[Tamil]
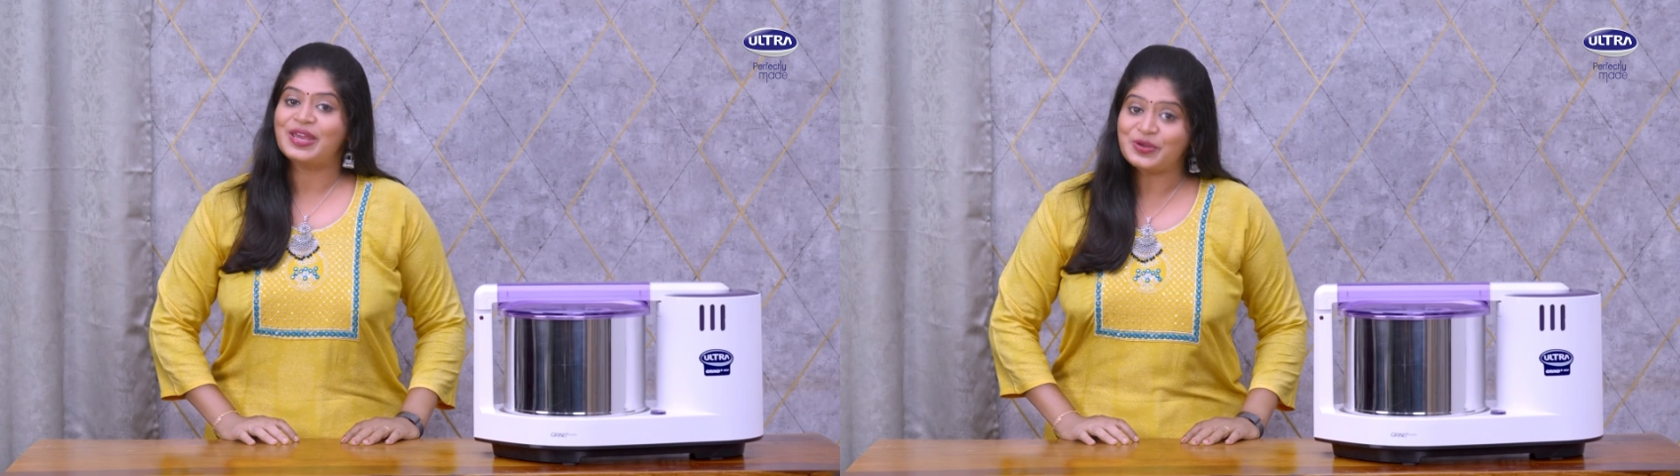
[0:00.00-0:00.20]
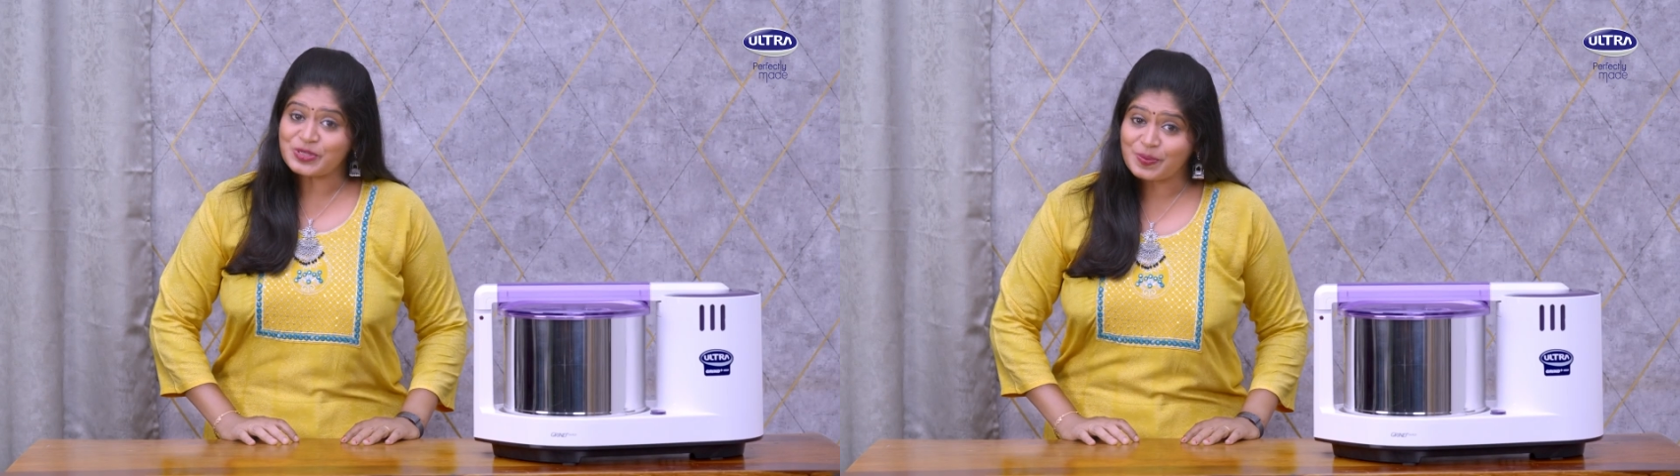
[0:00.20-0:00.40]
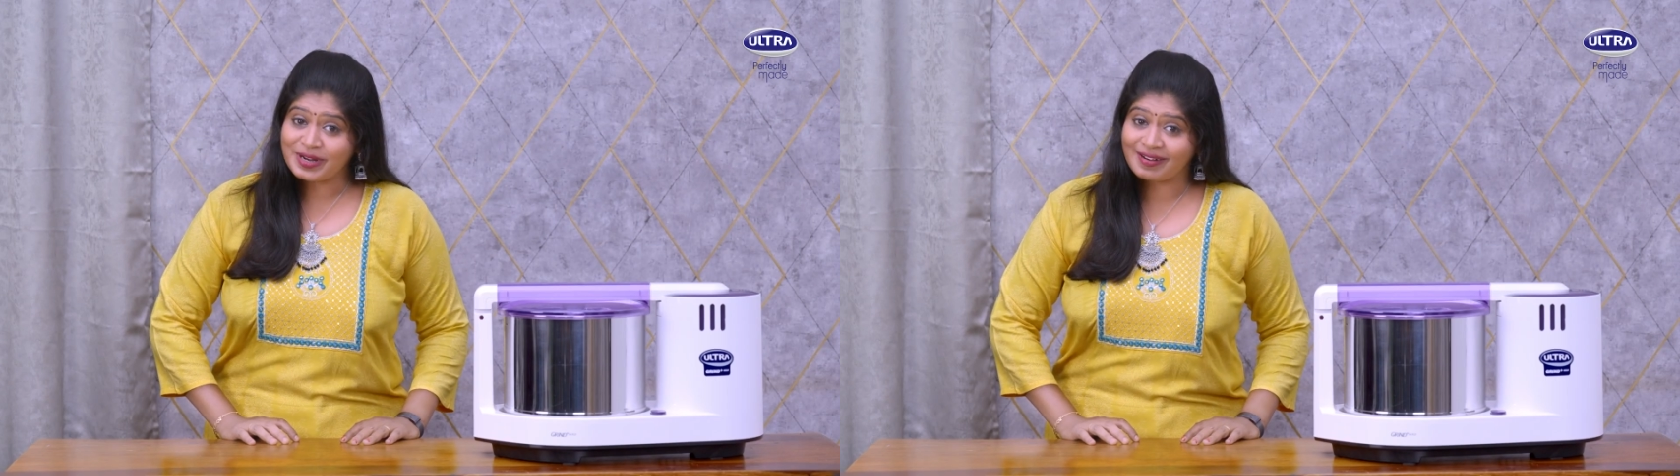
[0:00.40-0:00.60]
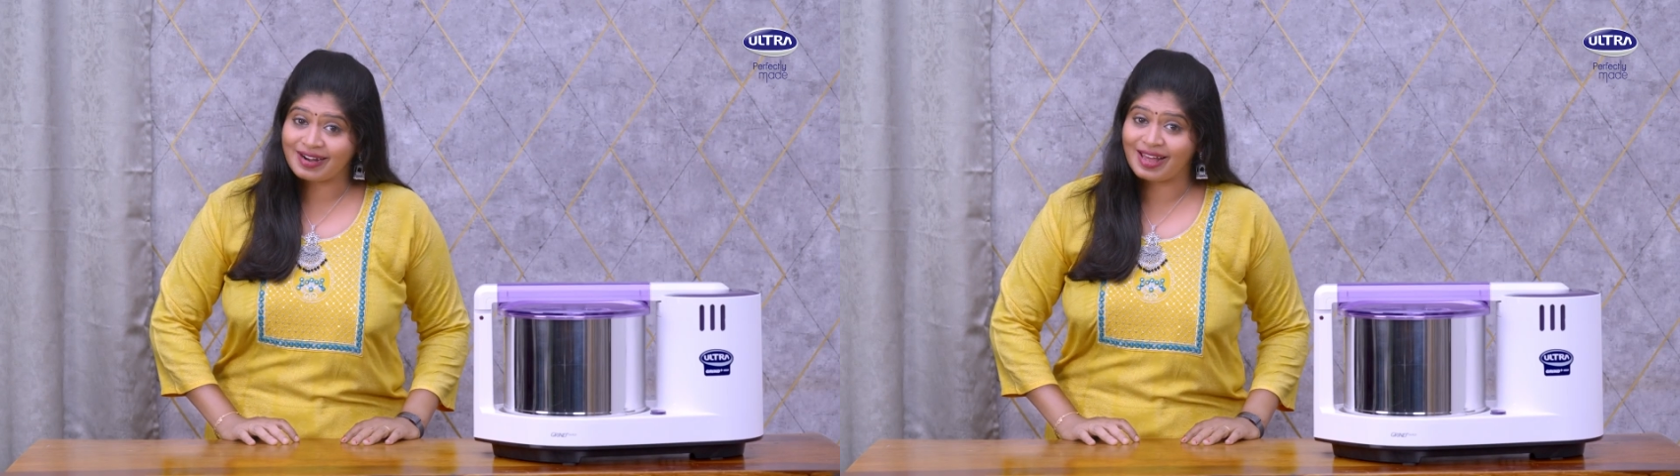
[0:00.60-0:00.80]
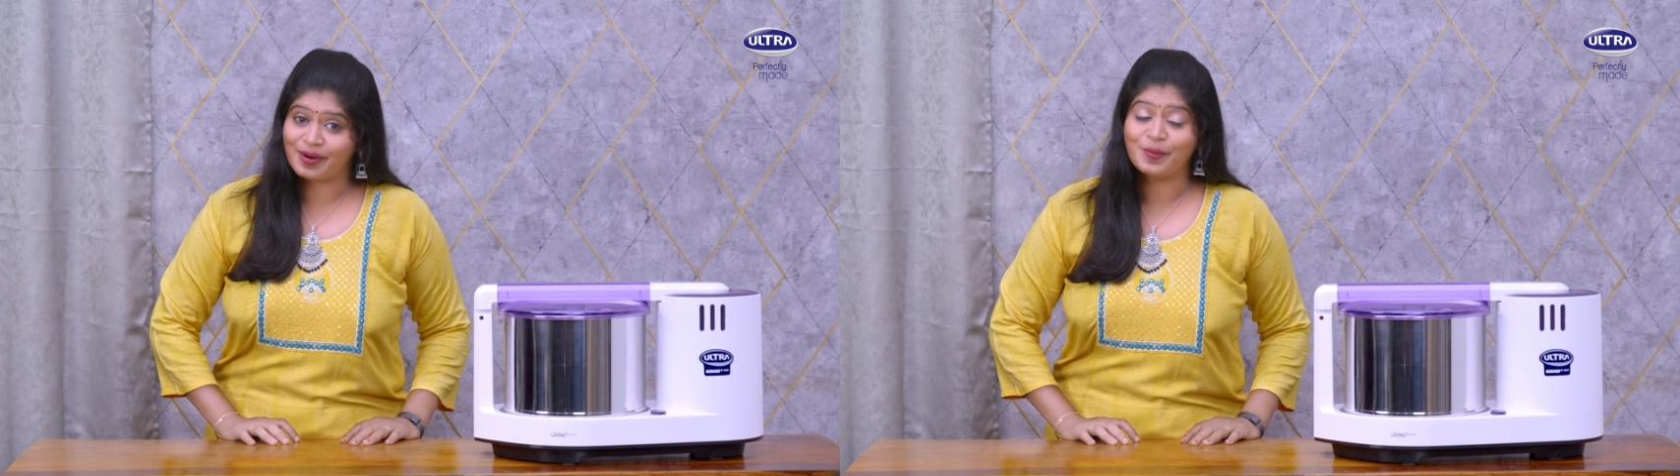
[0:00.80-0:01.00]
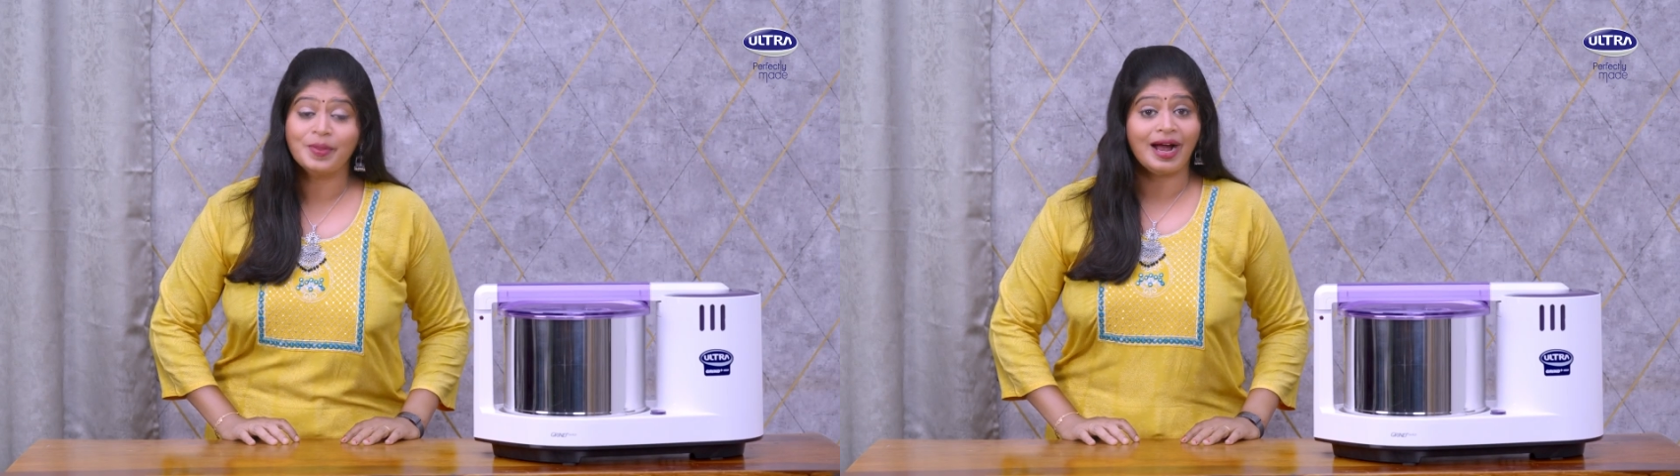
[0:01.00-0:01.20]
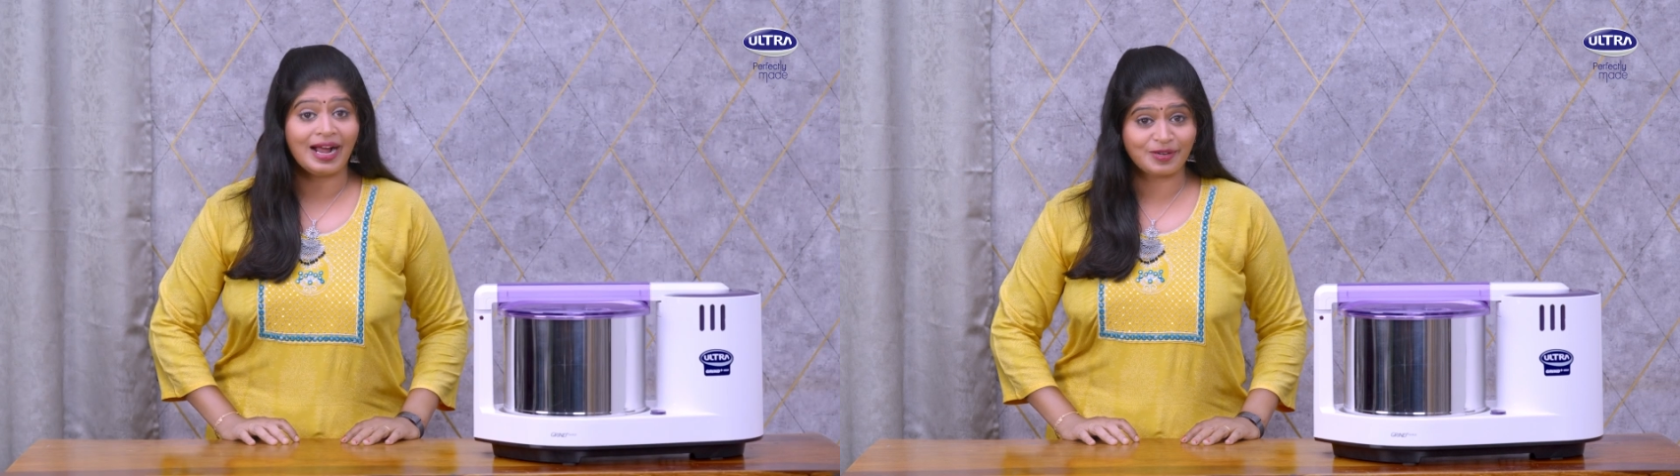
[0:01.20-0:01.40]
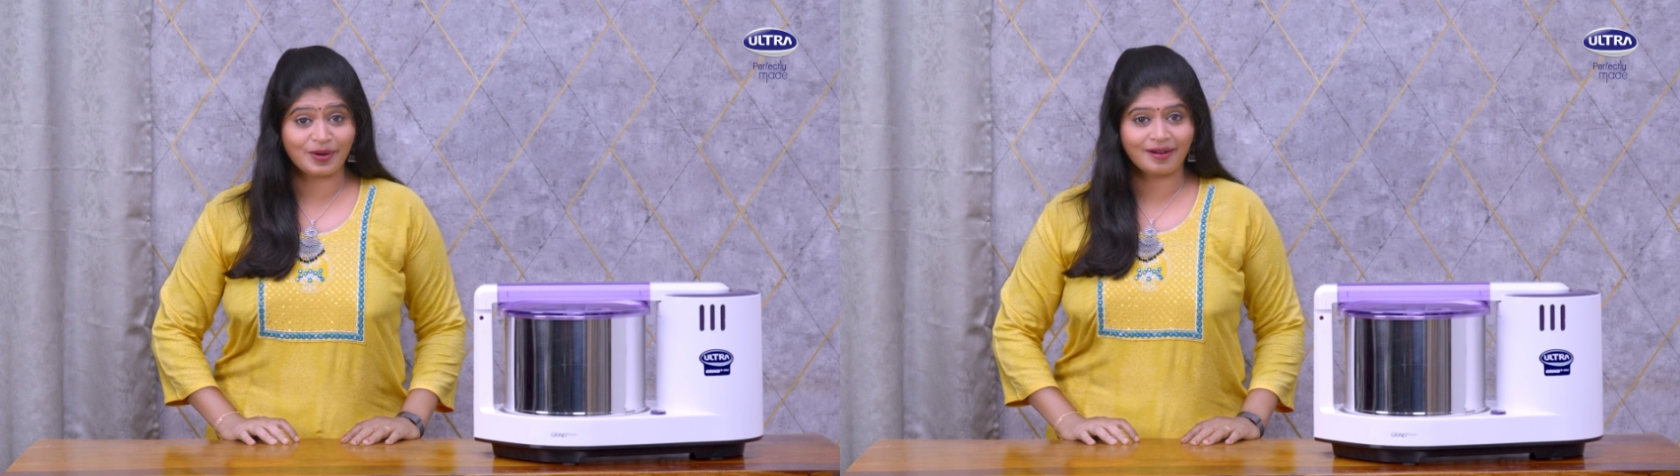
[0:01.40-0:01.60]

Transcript: யூஸ் பண்ணுற எல்லாரும் அல்ட்ரா